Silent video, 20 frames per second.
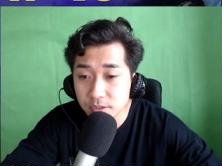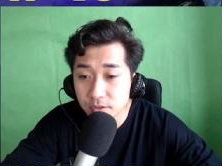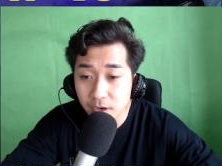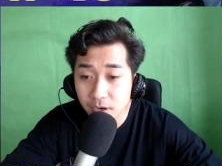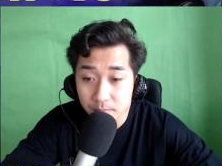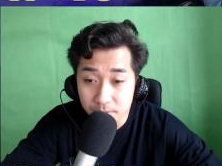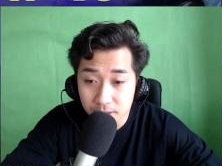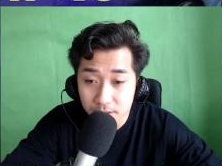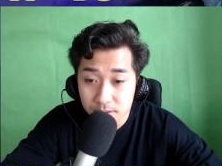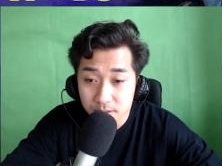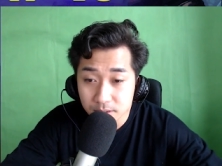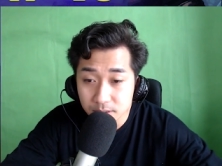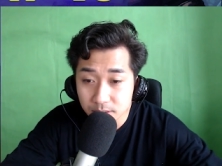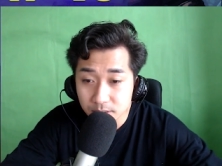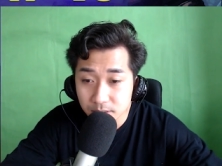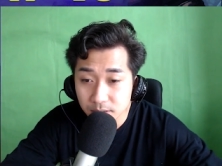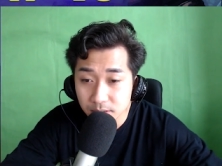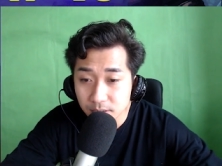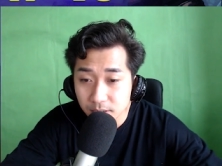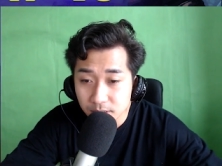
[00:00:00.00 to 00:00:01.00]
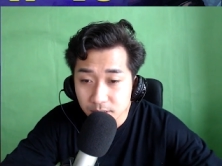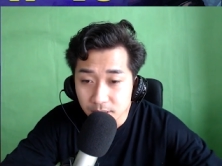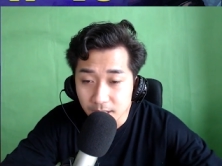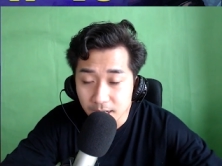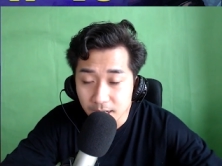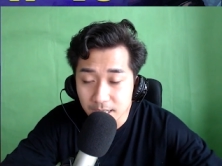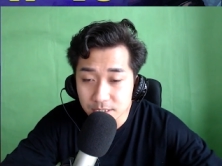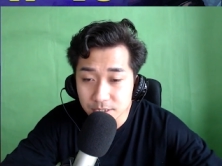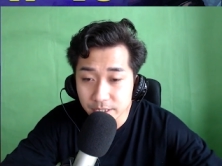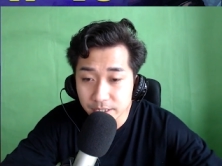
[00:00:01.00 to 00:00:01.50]
thấy một bóng người tới
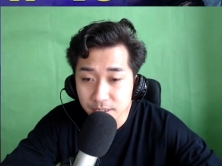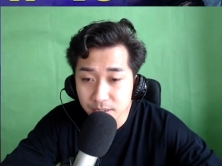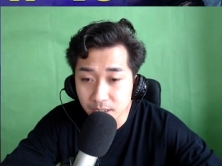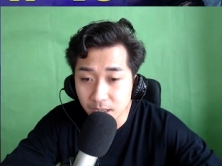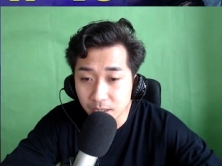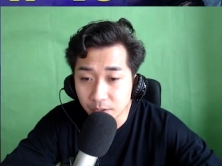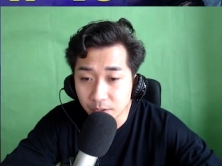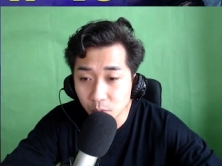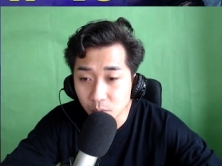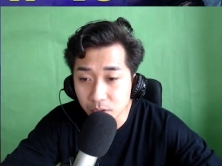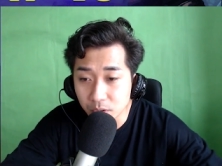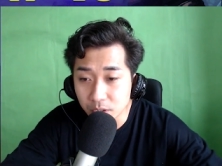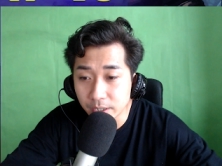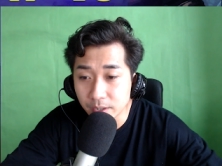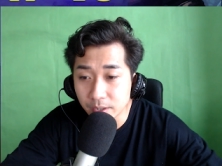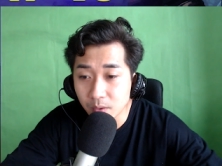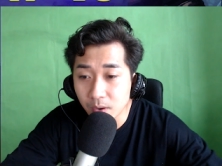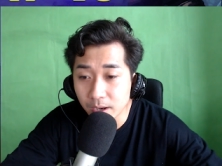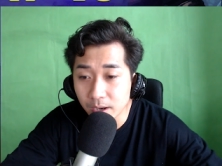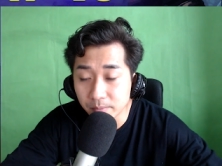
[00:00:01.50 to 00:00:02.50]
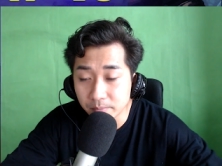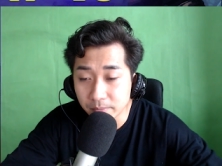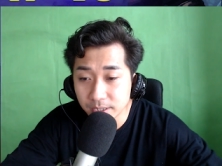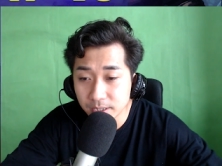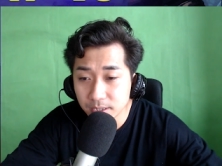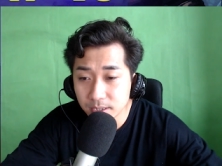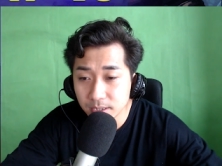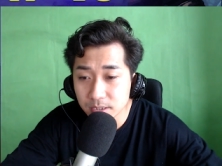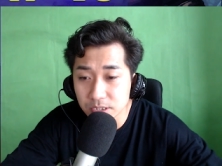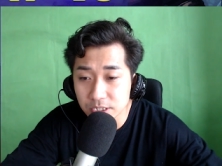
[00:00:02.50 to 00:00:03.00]
gần, vội vã thả
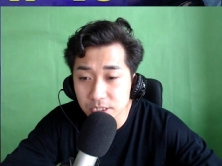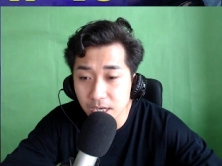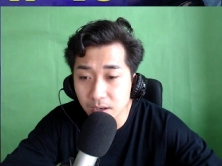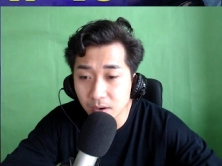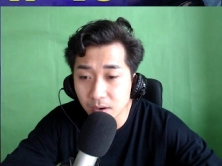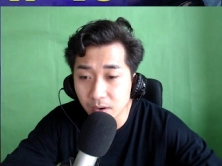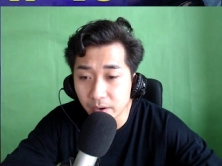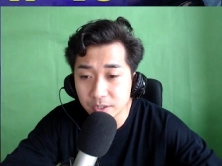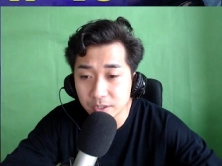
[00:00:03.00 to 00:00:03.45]
chậm bước chân,